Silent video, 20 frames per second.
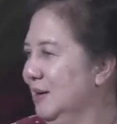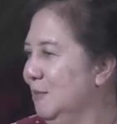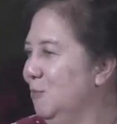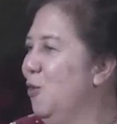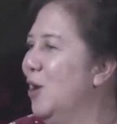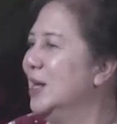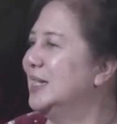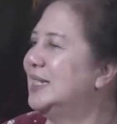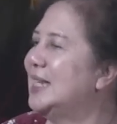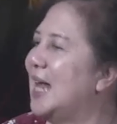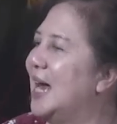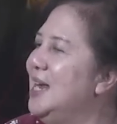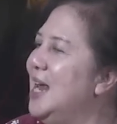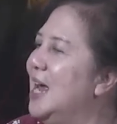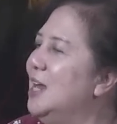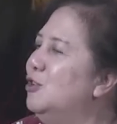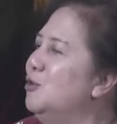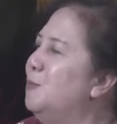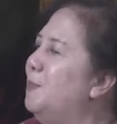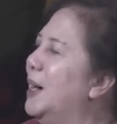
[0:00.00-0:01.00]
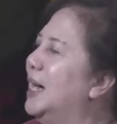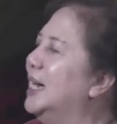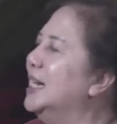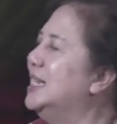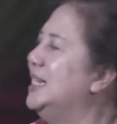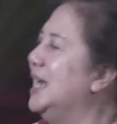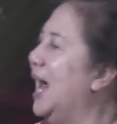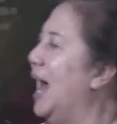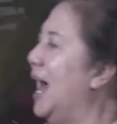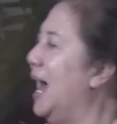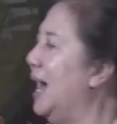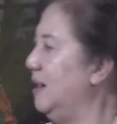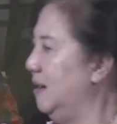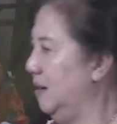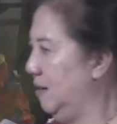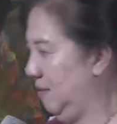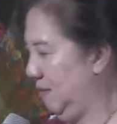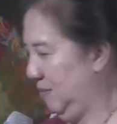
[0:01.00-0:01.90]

Buat saya itu pekerjaan.